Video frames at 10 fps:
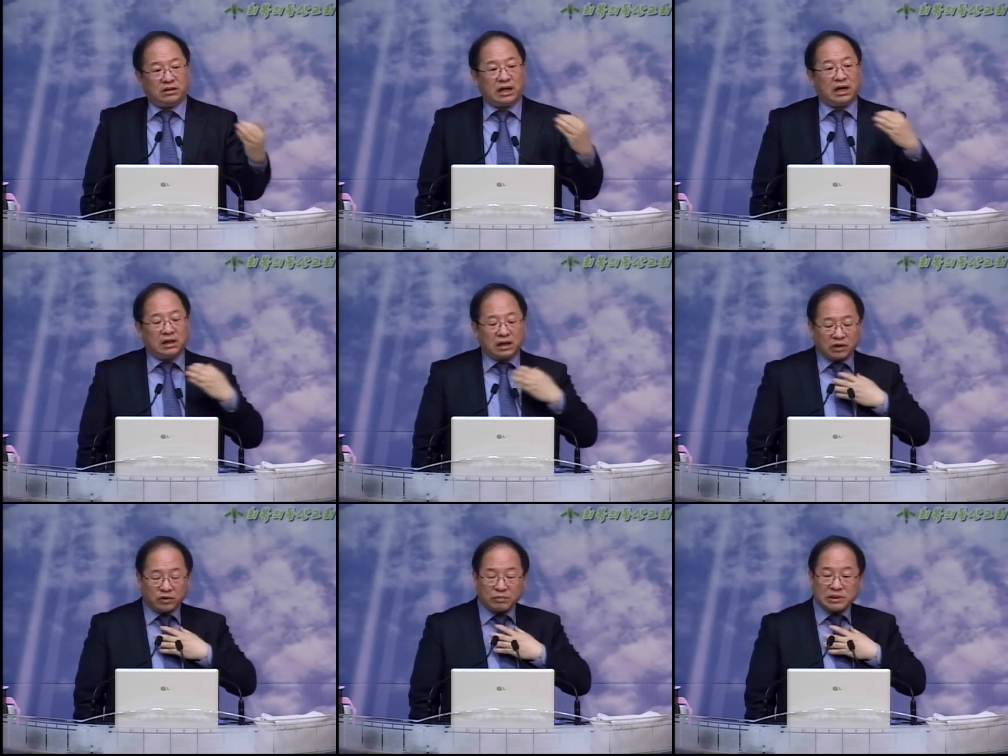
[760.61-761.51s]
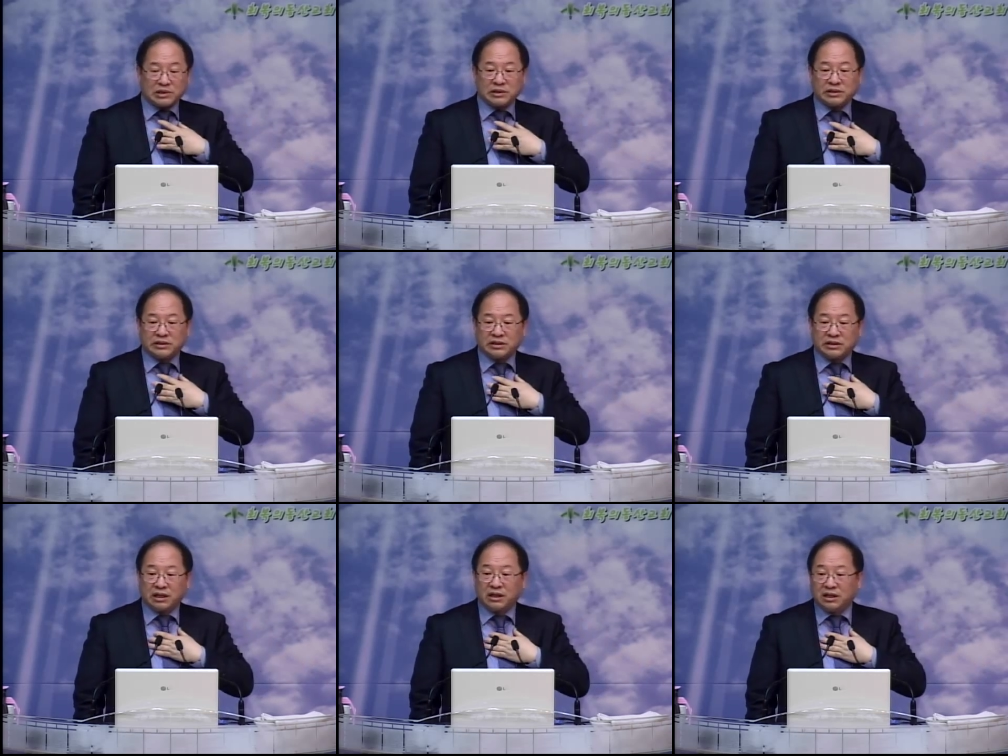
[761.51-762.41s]
나에게도
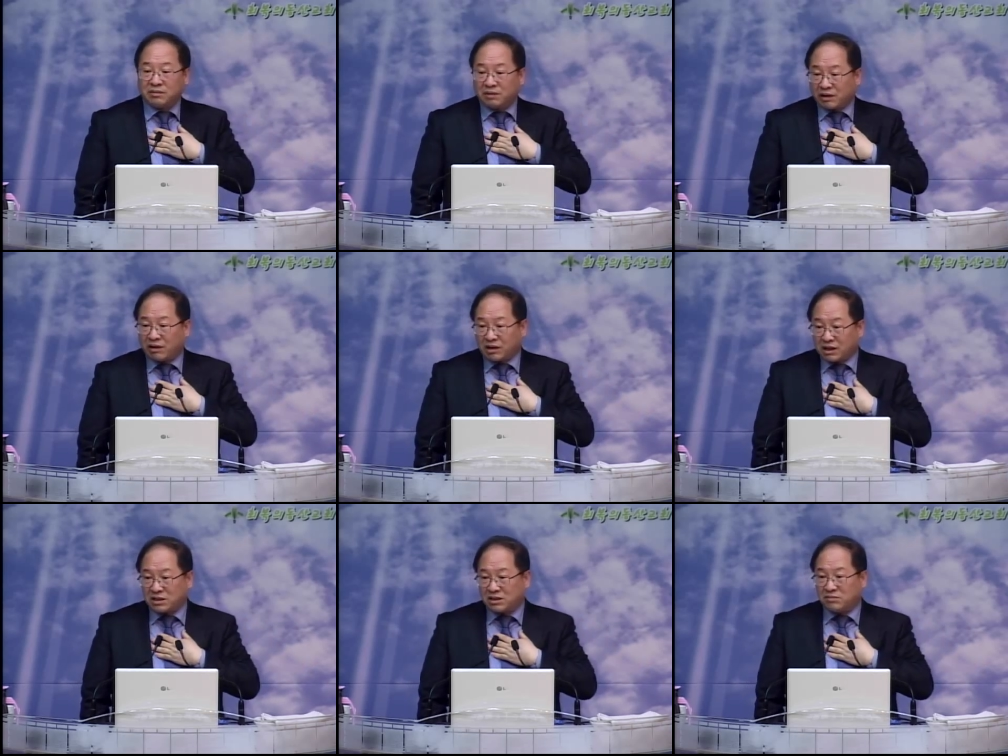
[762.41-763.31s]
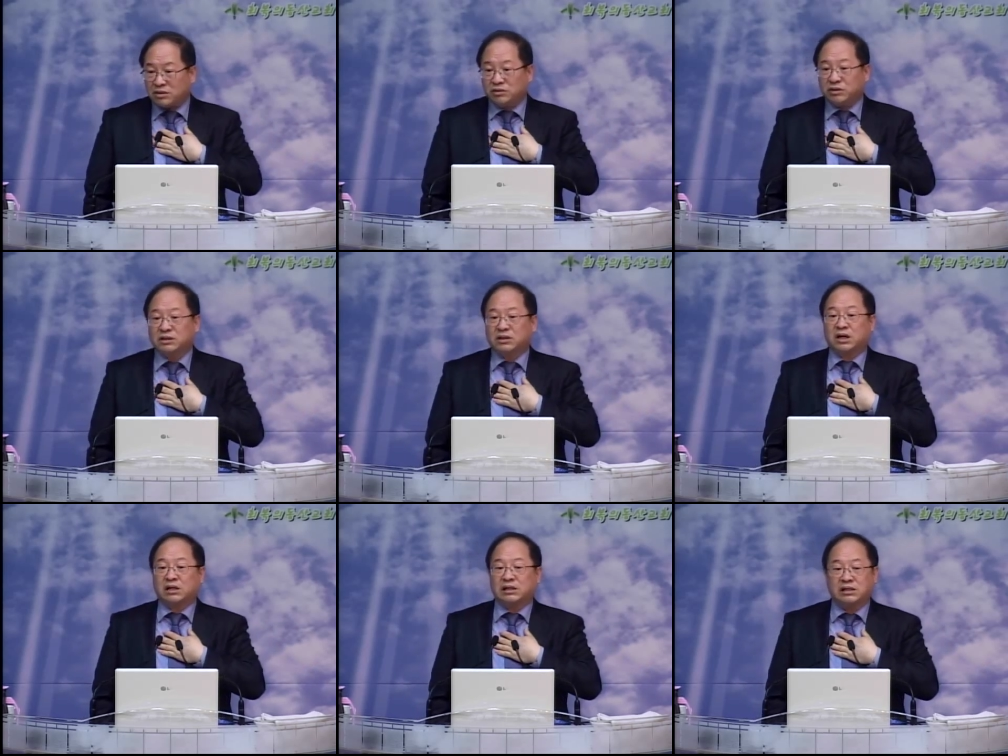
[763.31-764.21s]
미쳐지는 하나님의 계획하심을
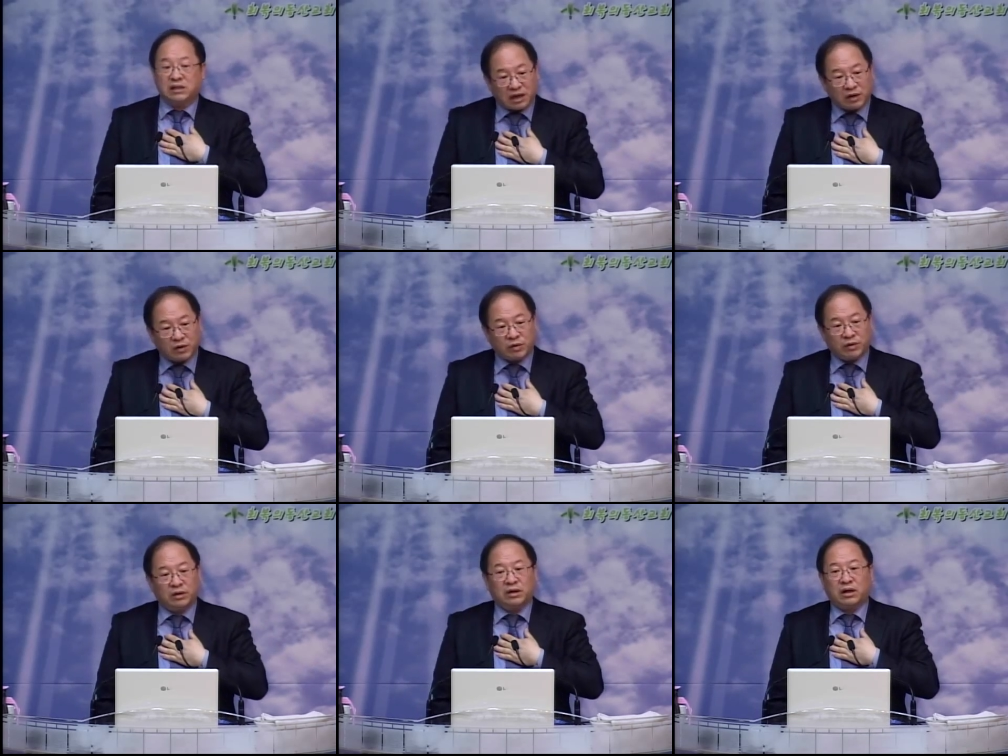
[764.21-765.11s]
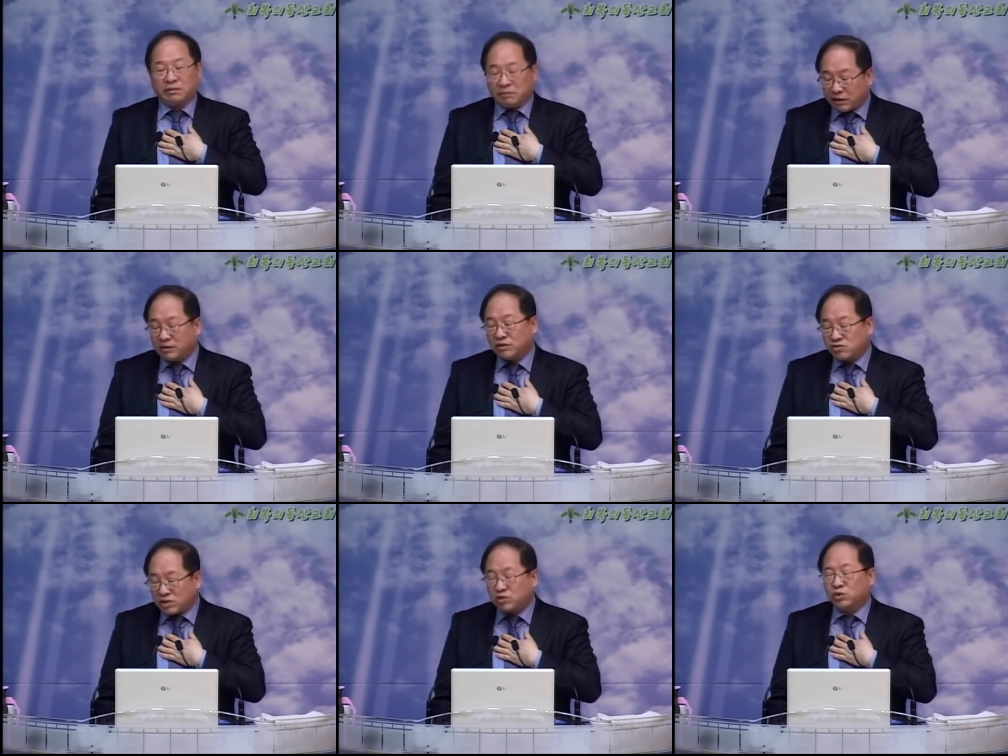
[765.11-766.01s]
그가 이해하고 아멘
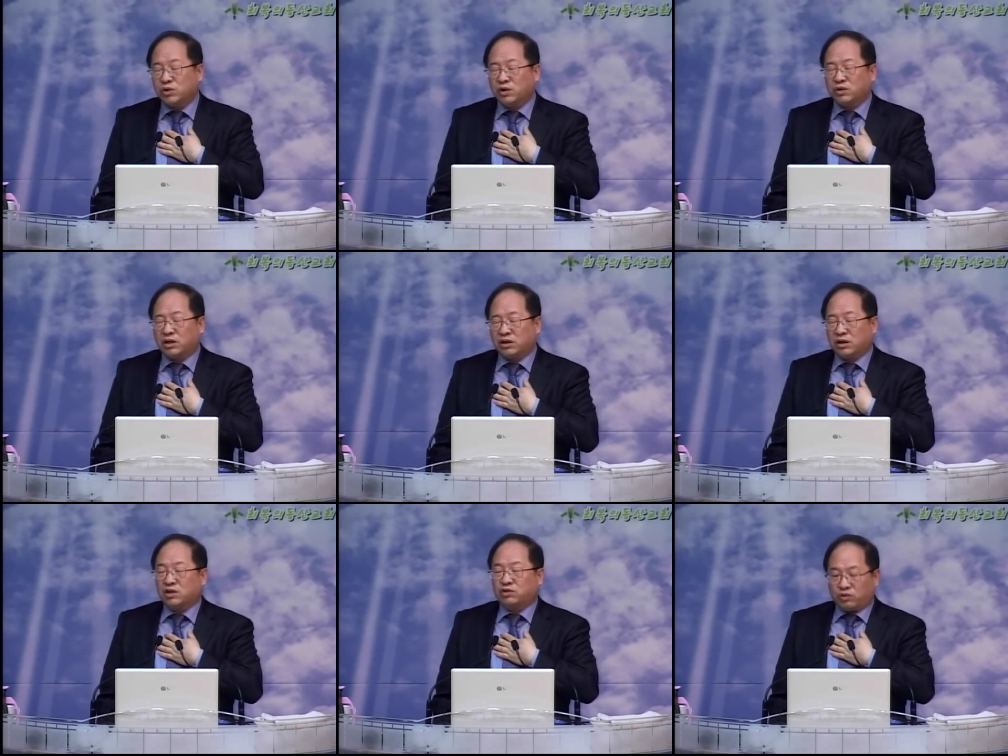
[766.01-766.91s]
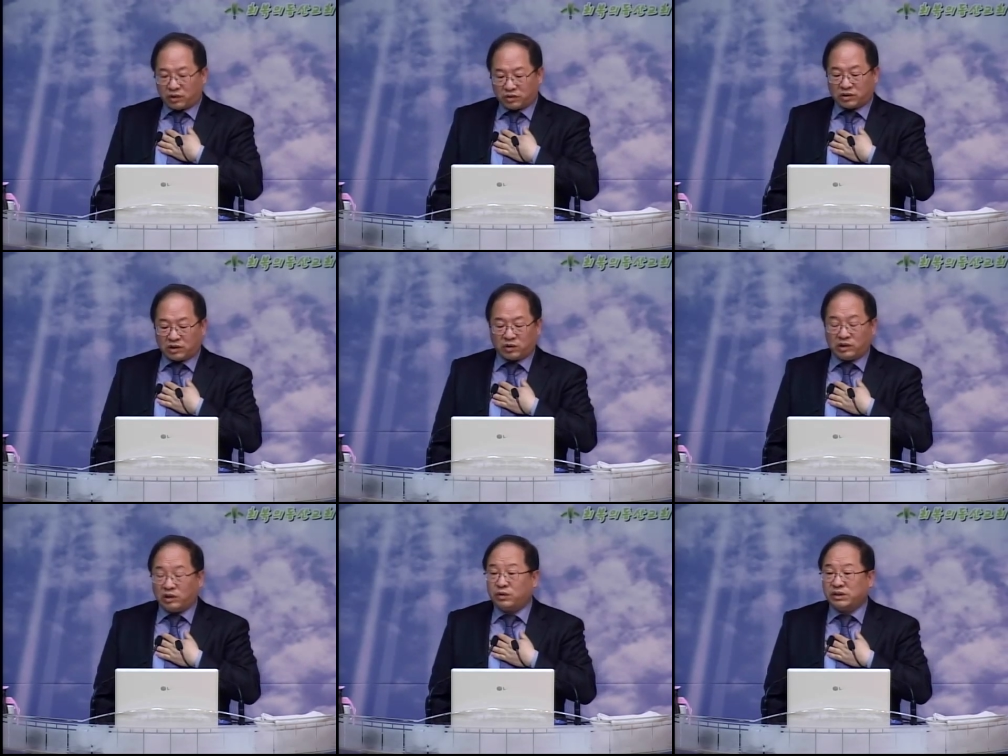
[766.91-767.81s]
주의 종이언이 주의 뜻대로
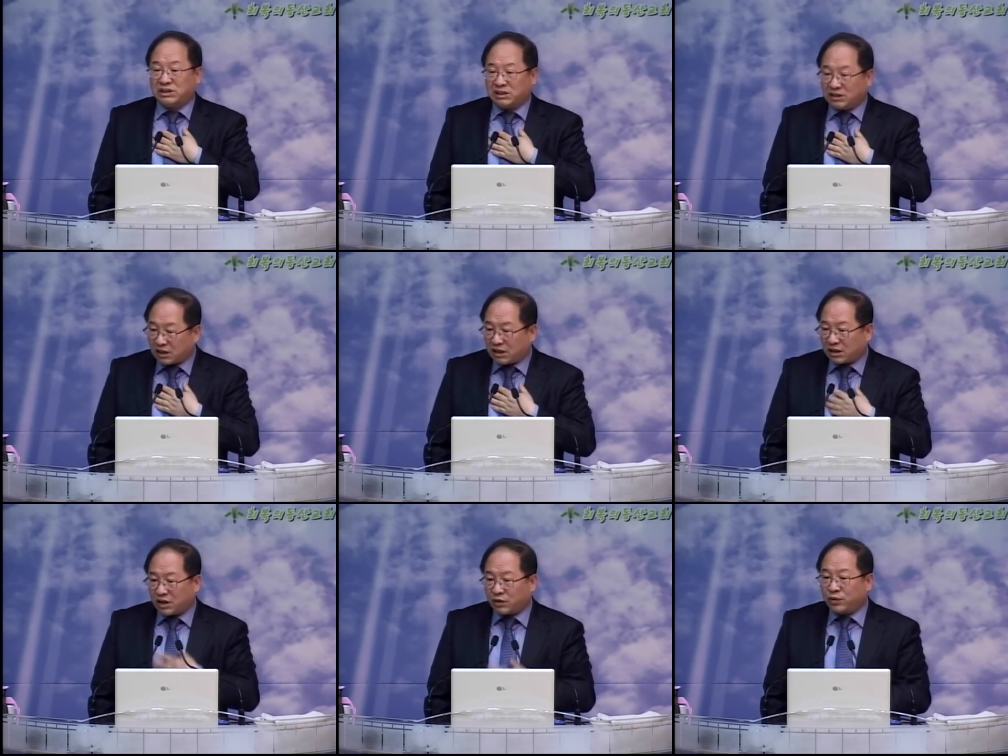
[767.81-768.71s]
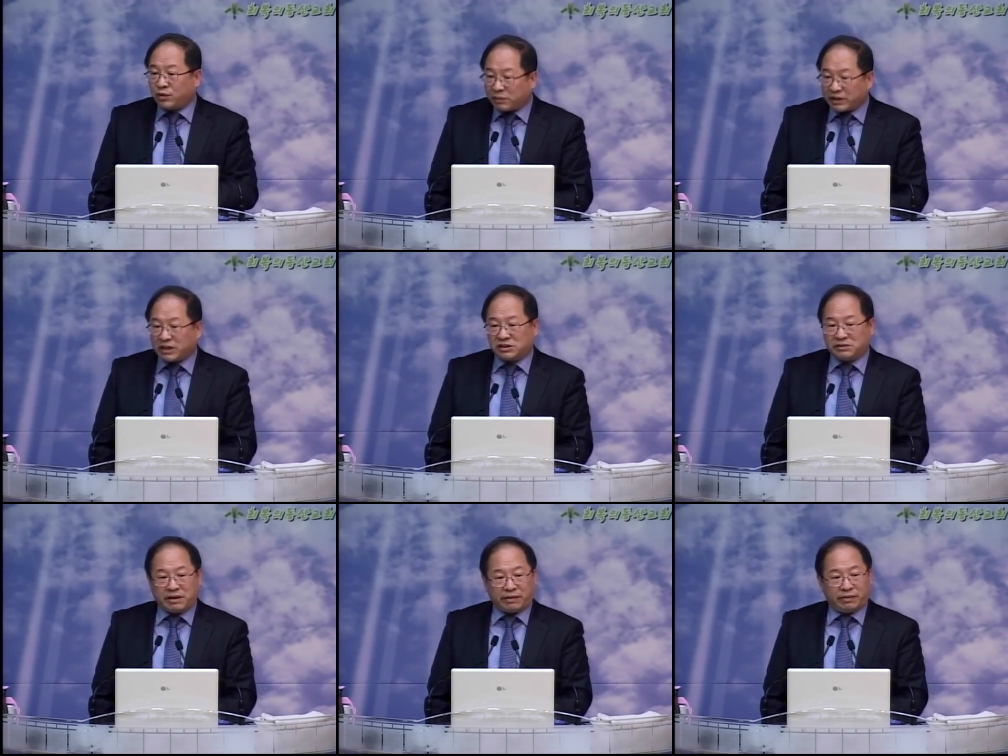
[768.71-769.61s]
이루어지리다라고
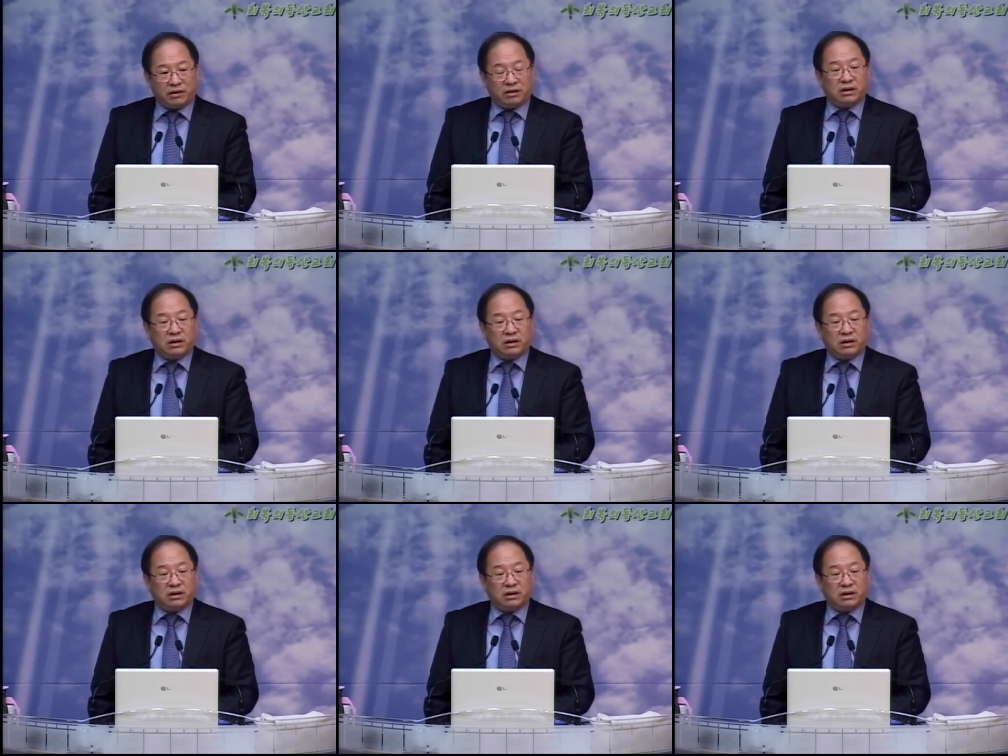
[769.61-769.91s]
고백했지만